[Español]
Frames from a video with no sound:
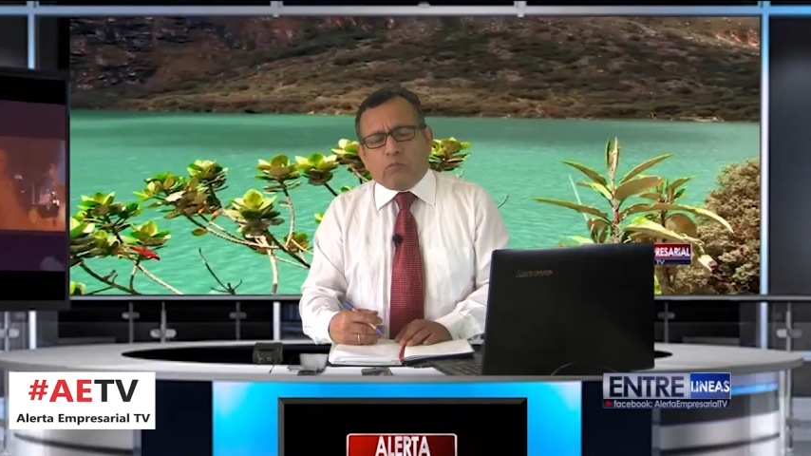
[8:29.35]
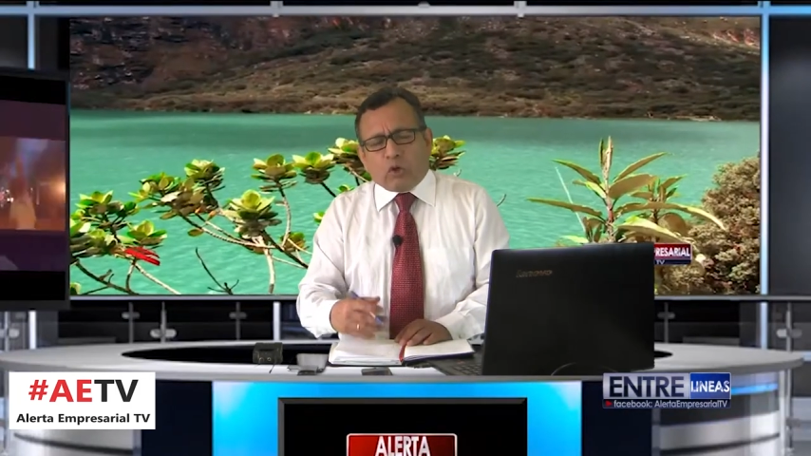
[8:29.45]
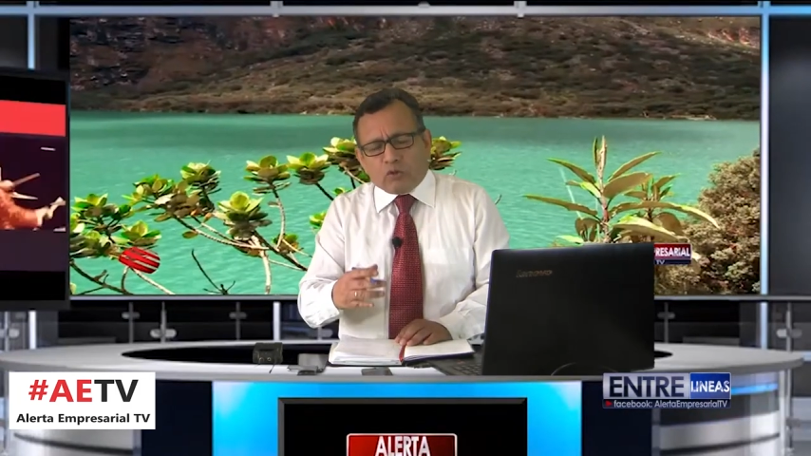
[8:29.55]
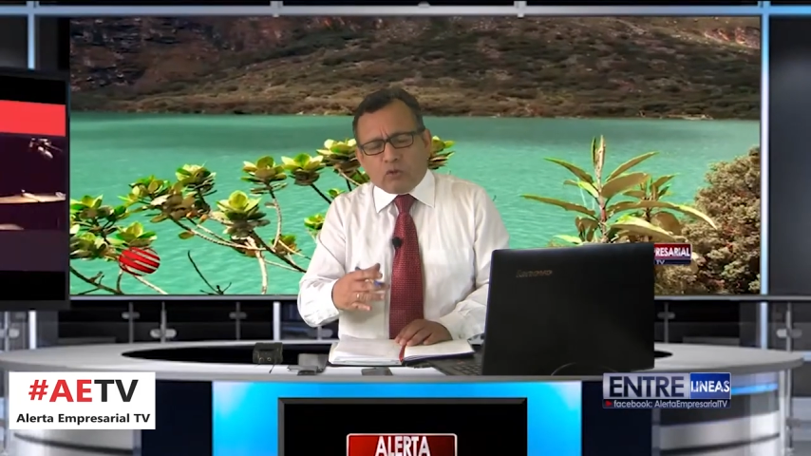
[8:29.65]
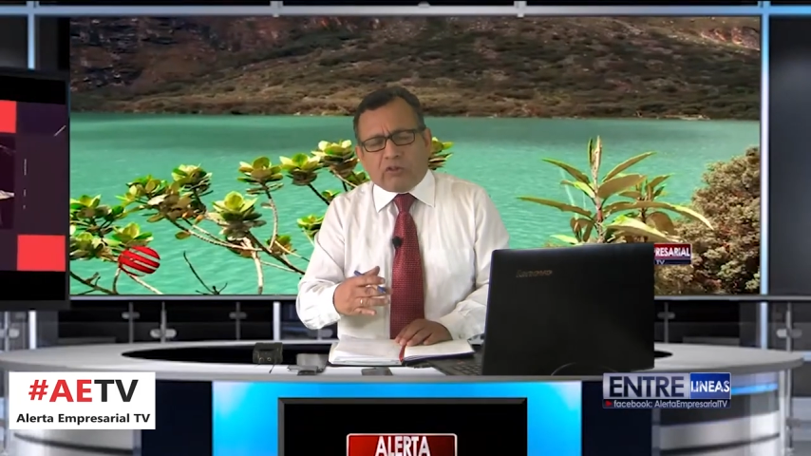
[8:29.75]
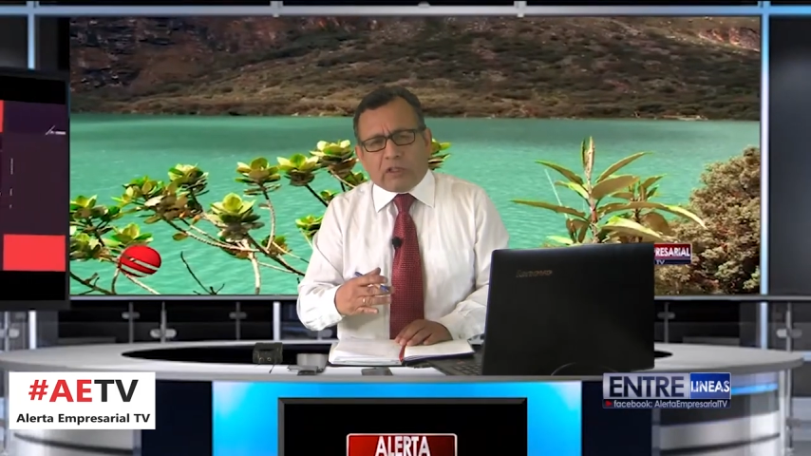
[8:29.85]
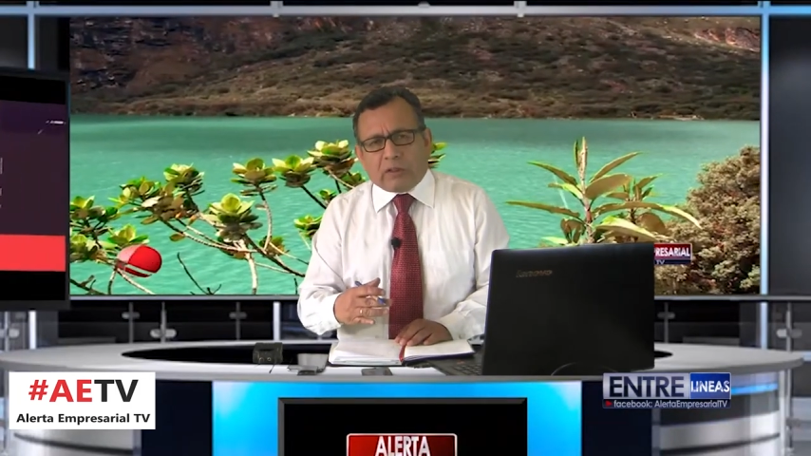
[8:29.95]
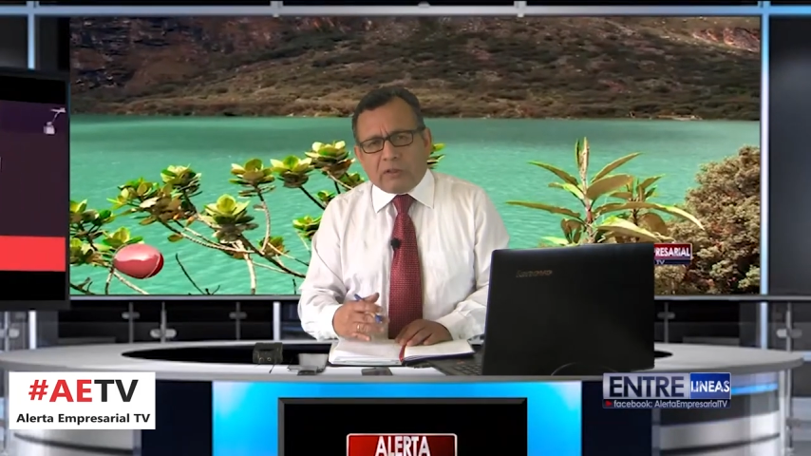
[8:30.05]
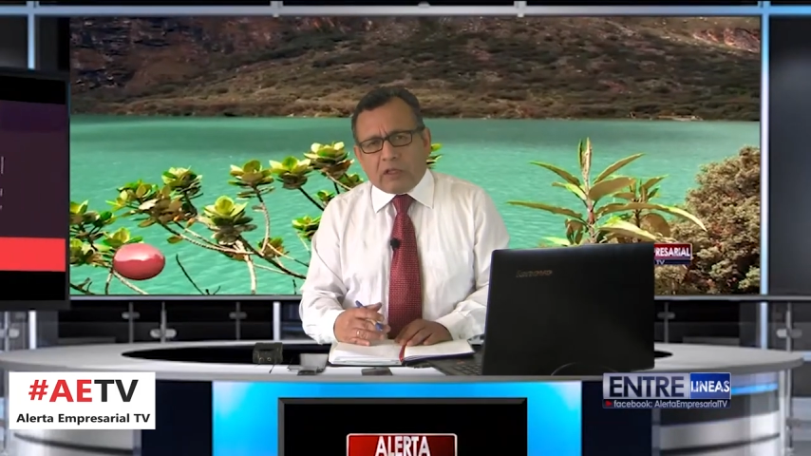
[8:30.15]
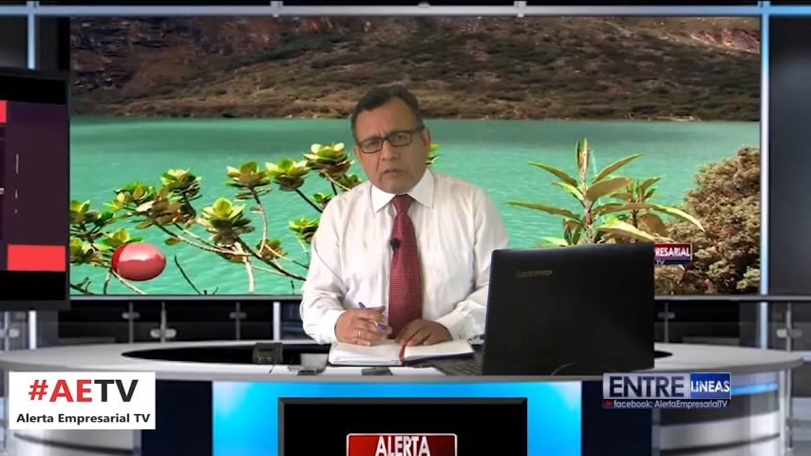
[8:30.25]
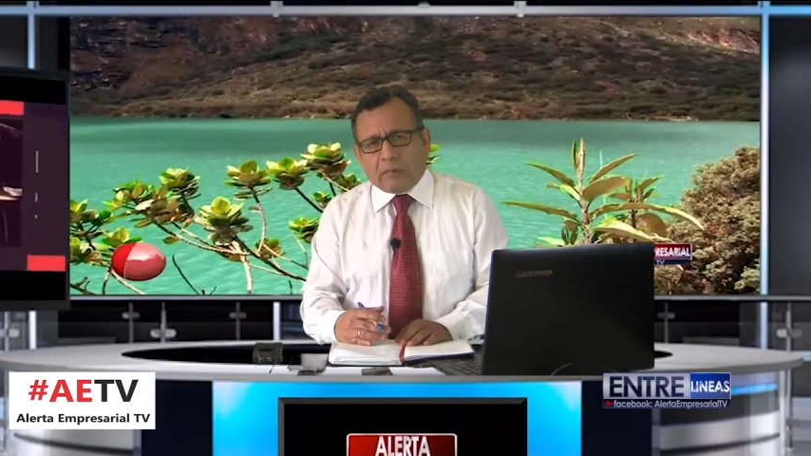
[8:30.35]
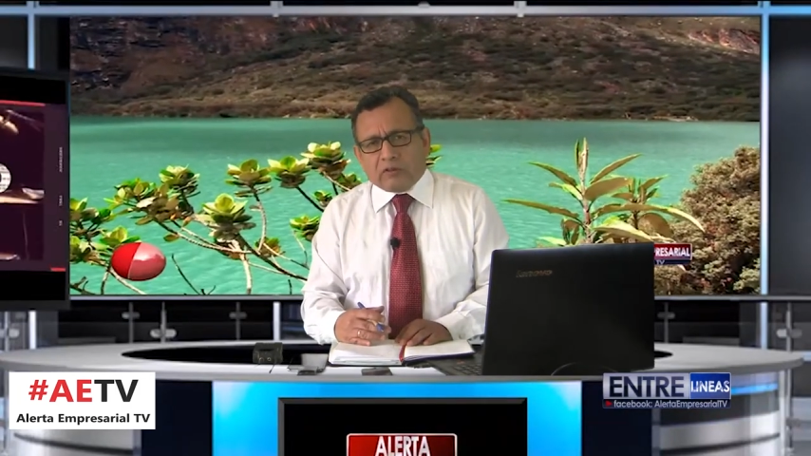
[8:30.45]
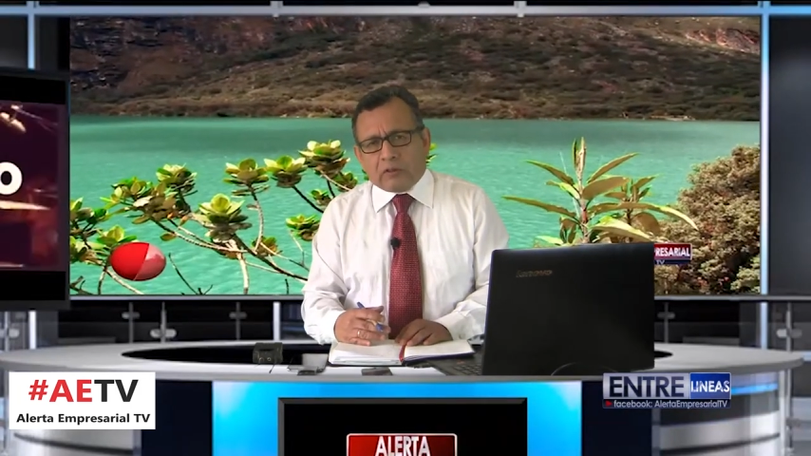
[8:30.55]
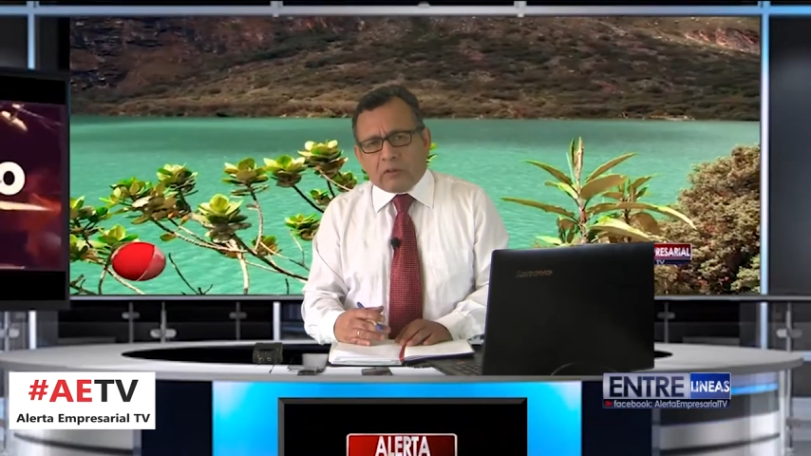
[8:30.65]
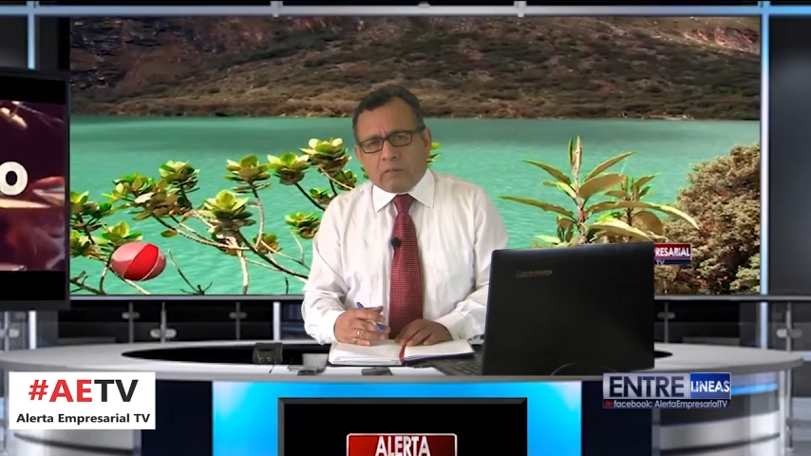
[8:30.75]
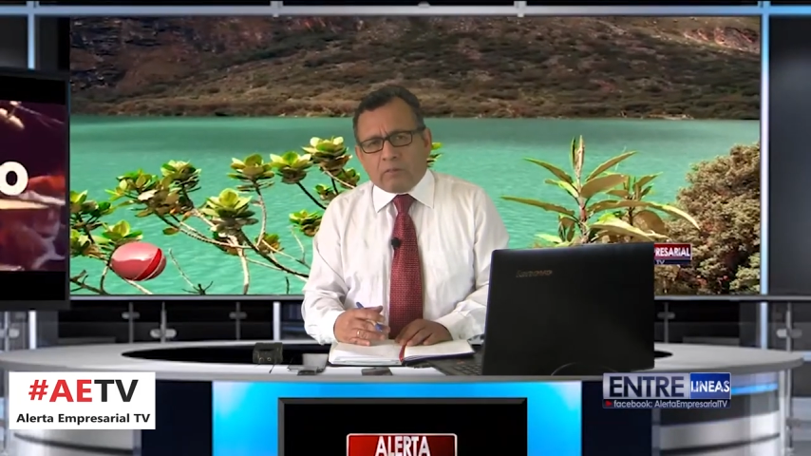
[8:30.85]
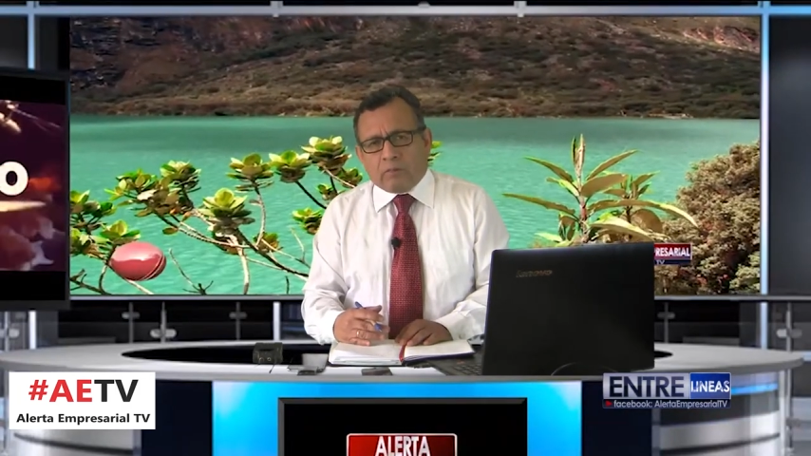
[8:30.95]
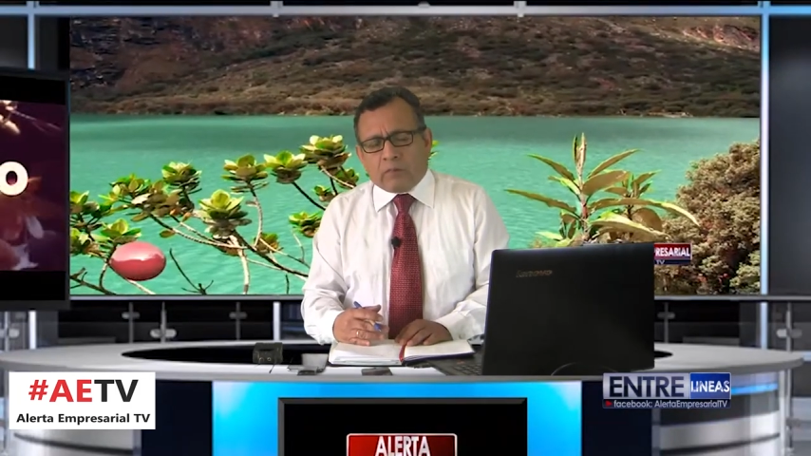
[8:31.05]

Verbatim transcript: Por eso decía también la semana pasada